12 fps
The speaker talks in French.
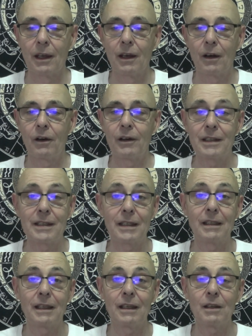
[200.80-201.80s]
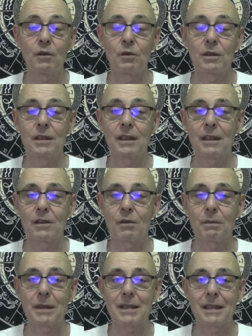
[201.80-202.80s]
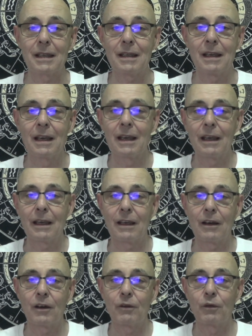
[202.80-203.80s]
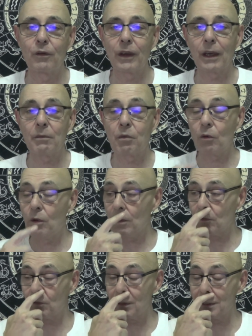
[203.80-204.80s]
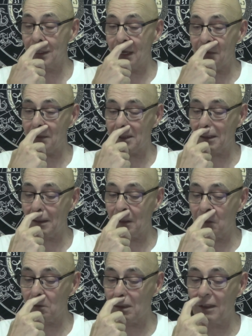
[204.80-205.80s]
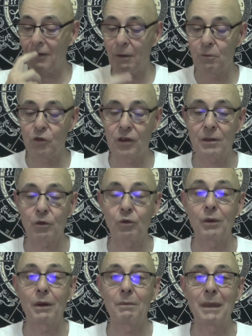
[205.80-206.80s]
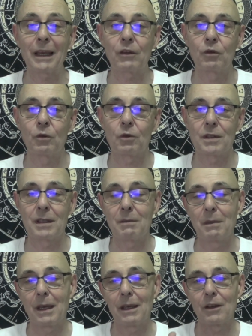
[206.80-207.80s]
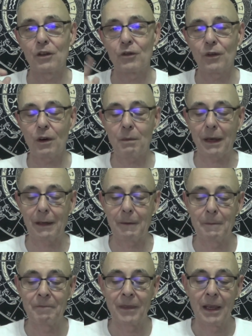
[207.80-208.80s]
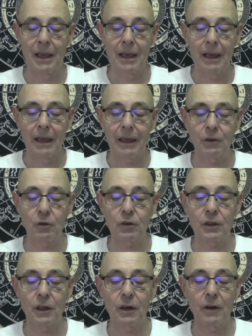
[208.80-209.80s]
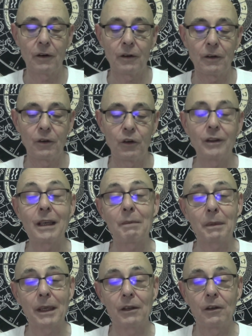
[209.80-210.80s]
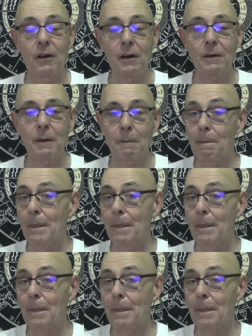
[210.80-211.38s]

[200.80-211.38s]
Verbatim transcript: euh, les idées aussi qui sont passées. Et euh, vous verrez pourquoi je vous dis ça, parce qu'il y a quelque chose qui va bouger, surtout le Mercure aussi, mais je vais en reparler. Et donc, euh, le Capricorne,